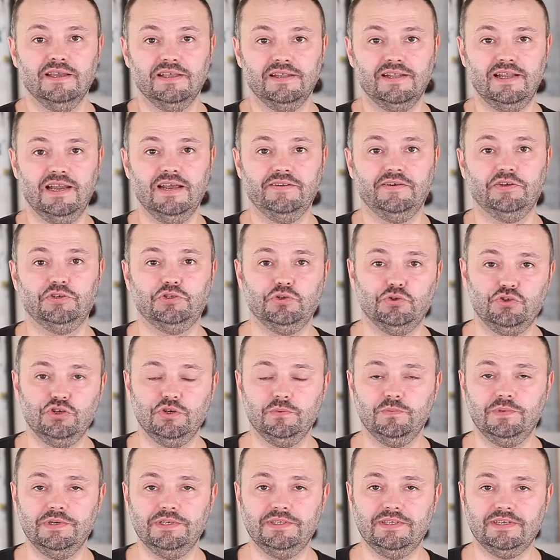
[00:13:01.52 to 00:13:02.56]
Для вас все
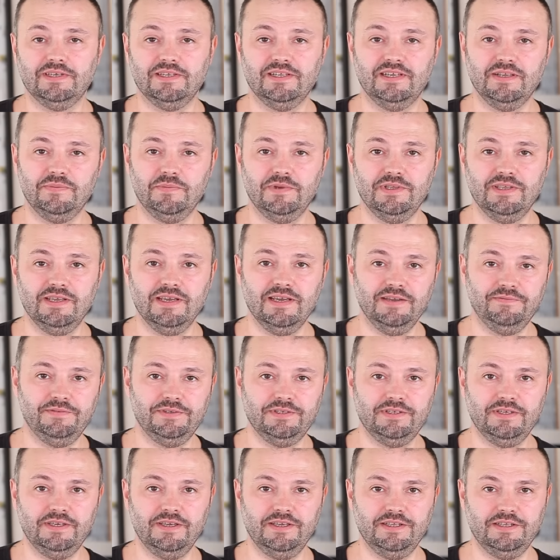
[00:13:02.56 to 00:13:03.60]
очень быстро, для меня
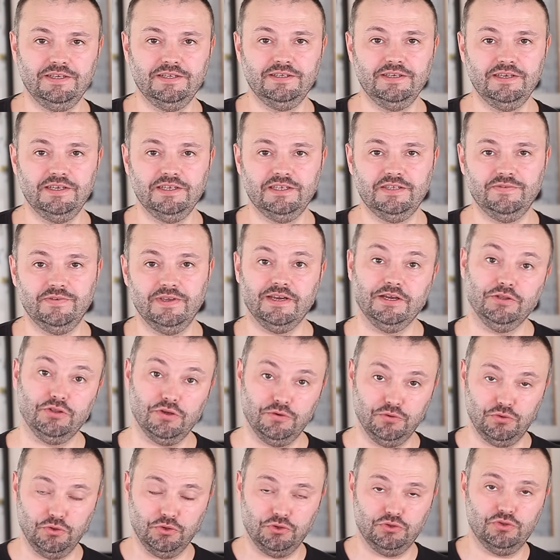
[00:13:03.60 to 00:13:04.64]
все эти действия,
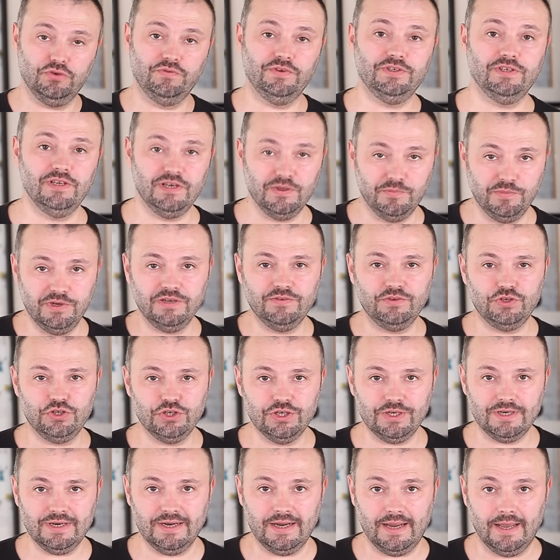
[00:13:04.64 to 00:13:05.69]
которые вы только что видели, были
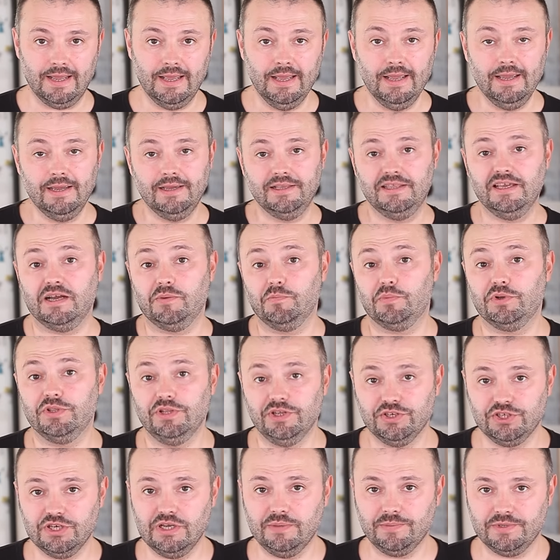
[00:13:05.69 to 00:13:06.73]
вчера. Так,
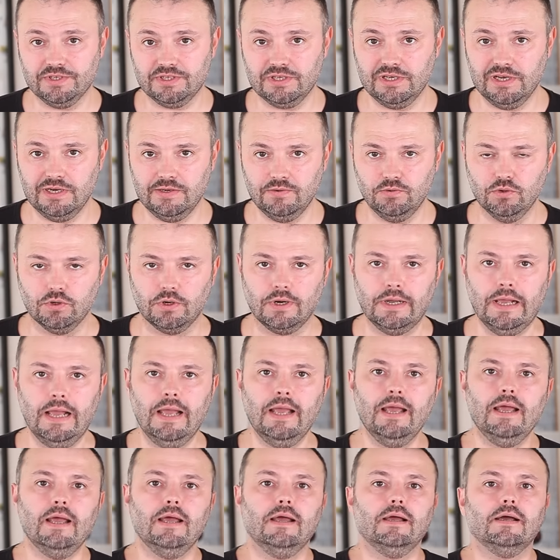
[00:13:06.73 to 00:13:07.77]
продолжаем разговор
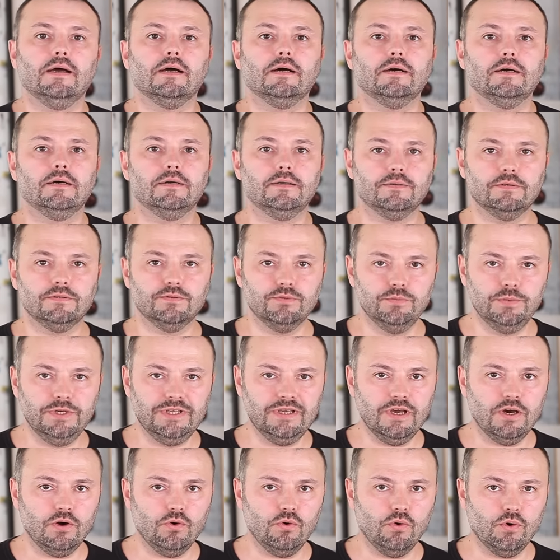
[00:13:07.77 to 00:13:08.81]
у
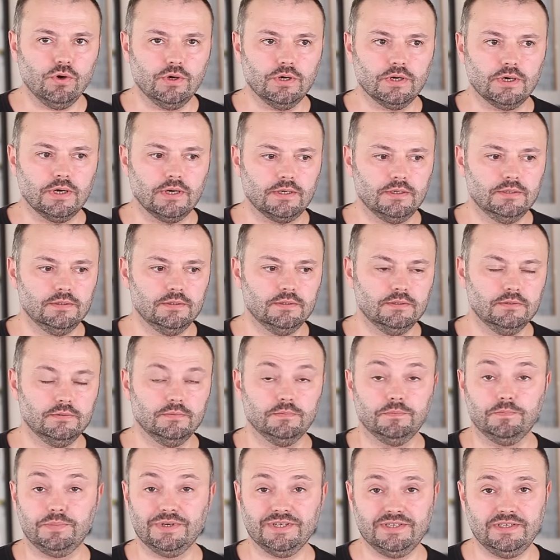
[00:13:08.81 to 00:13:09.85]
меня окорок
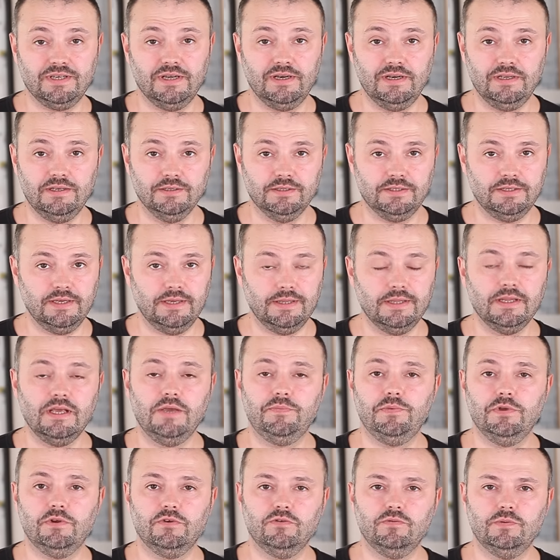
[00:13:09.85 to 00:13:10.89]
просолился
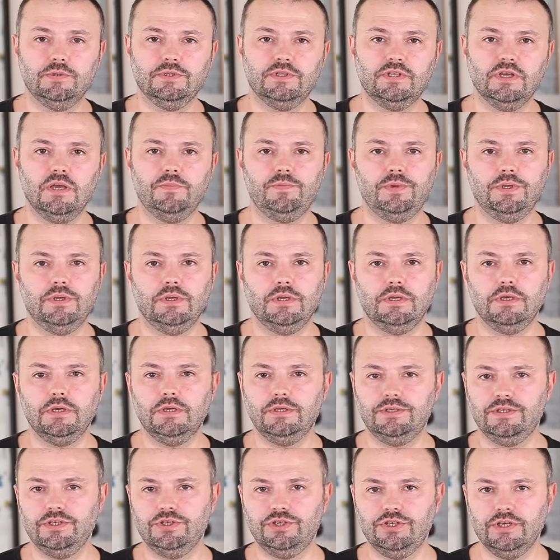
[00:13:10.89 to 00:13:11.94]
на первом этапе,
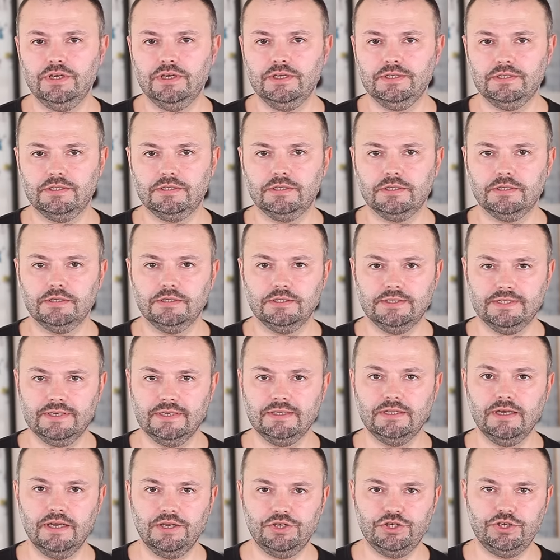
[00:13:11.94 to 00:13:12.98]
и сейчас э,
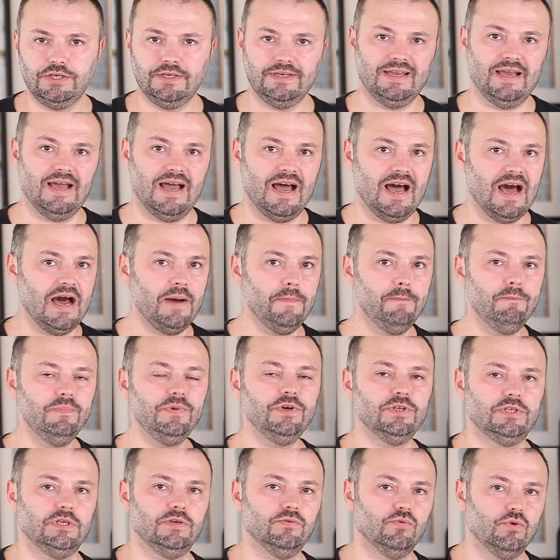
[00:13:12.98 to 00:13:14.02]
задача
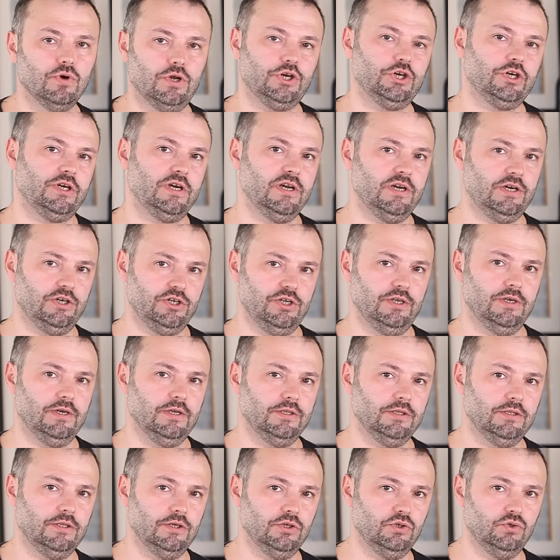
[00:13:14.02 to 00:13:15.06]
обмыть его хорошенько
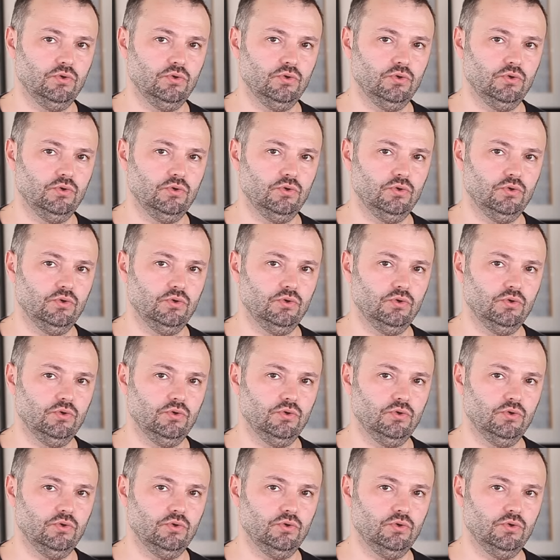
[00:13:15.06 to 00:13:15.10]
от этой